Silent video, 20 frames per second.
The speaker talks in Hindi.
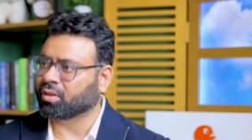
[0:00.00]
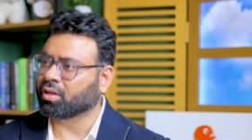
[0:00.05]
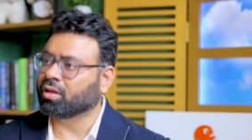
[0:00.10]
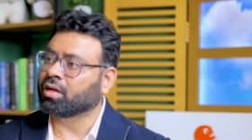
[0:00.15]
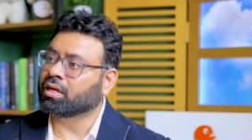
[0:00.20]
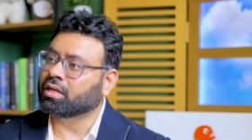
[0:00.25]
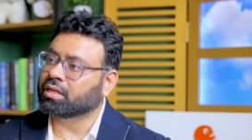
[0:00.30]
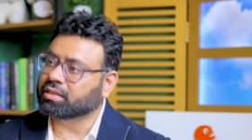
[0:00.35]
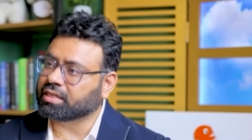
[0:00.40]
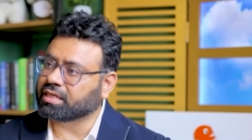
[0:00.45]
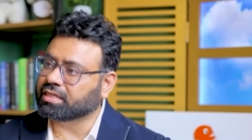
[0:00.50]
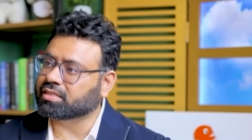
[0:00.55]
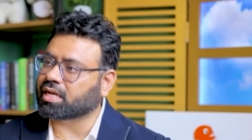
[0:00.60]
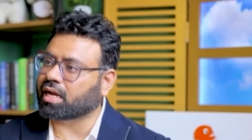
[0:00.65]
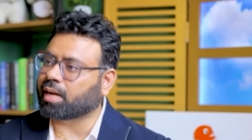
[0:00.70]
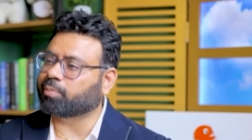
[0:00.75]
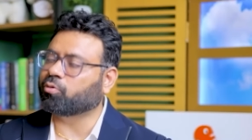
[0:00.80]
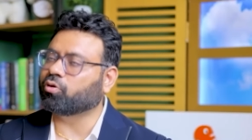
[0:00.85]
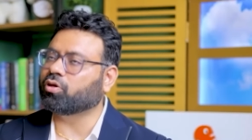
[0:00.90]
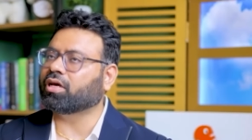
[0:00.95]
है,
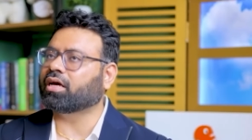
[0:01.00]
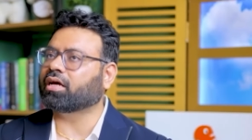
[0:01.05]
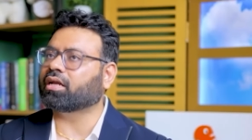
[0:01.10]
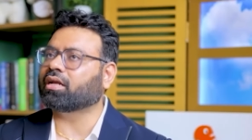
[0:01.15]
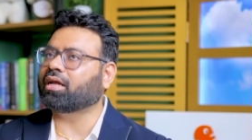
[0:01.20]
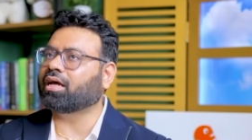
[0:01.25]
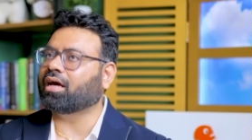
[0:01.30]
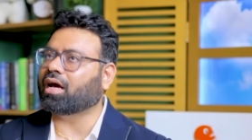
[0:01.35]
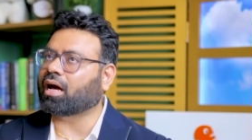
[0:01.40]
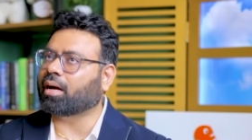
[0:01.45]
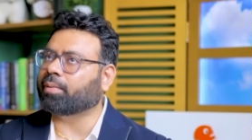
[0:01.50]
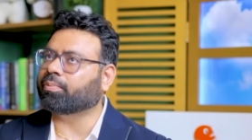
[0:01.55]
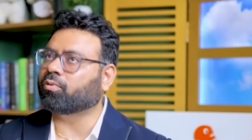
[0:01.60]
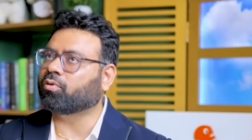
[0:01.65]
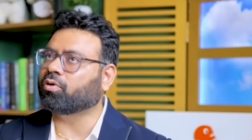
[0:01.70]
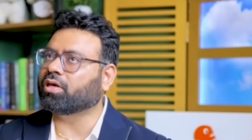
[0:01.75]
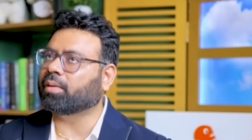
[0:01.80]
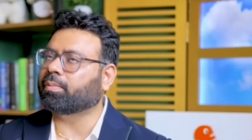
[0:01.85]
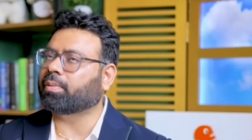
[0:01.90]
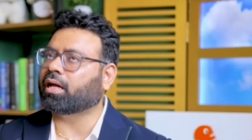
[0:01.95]
तीसरा आपको ये करना है
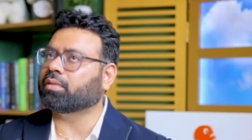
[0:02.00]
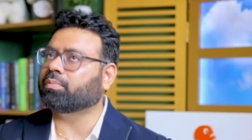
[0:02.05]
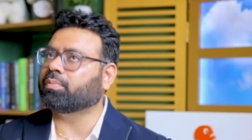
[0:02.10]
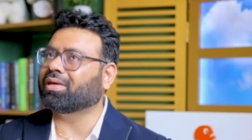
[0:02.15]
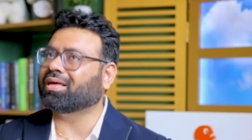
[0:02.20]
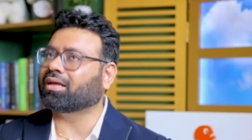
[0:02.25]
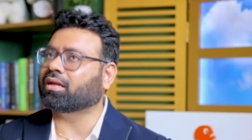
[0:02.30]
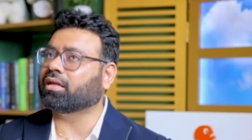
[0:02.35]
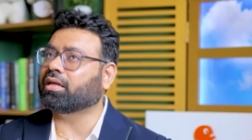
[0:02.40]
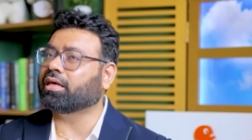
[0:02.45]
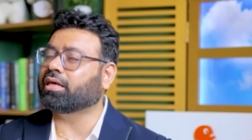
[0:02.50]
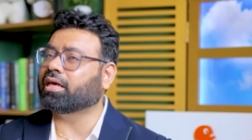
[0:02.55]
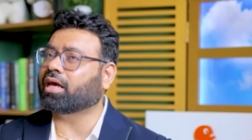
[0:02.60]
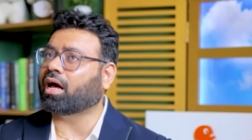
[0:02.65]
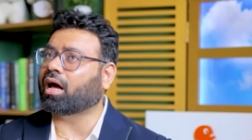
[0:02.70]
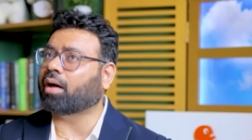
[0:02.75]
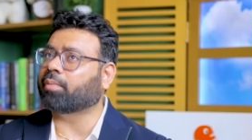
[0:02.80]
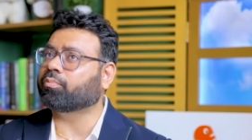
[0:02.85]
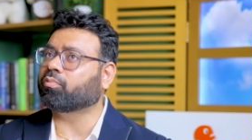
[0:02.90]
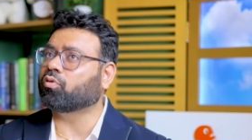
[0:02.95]
आपको ये बात भी करनी है कि
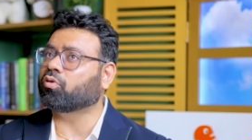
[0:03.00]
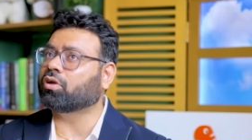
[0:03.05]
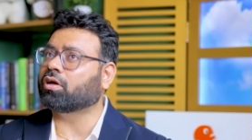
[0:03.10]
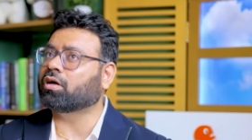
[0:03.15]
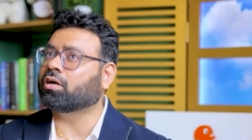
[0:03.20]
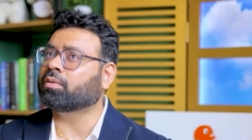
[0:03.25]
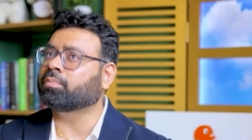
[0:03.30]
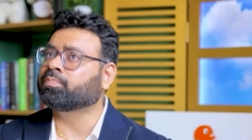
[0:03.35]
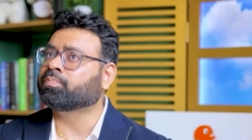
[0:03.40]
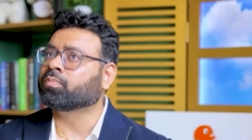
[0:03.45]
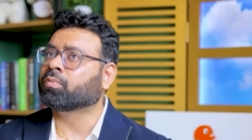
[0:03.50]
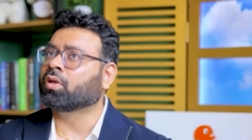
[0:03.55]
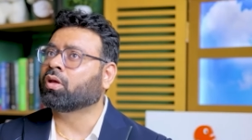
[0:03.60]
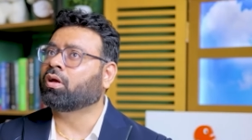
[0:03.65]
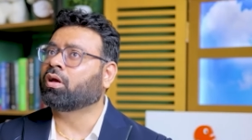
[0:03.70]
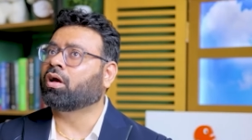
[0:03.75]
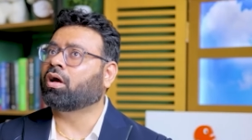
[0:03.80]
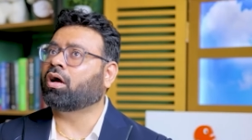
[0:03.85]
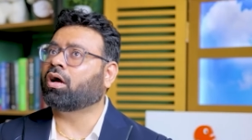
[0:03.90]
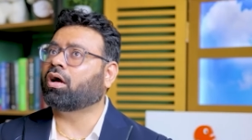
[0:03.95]
आपको
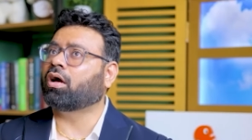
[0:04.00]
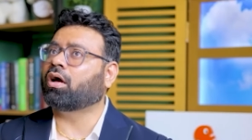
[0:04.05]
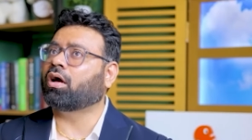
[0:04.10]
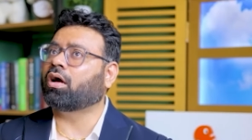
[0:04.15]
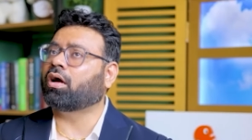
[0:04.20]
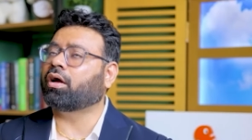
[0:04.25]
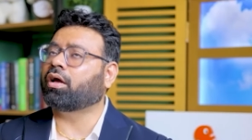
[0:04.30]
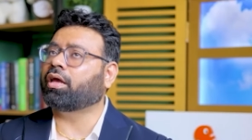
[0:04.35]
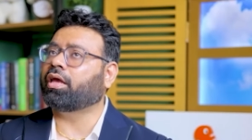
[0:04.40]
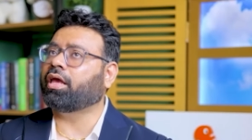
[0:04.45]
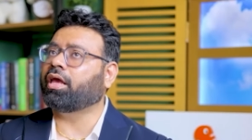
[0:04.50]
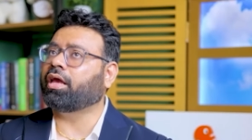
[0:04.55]
ना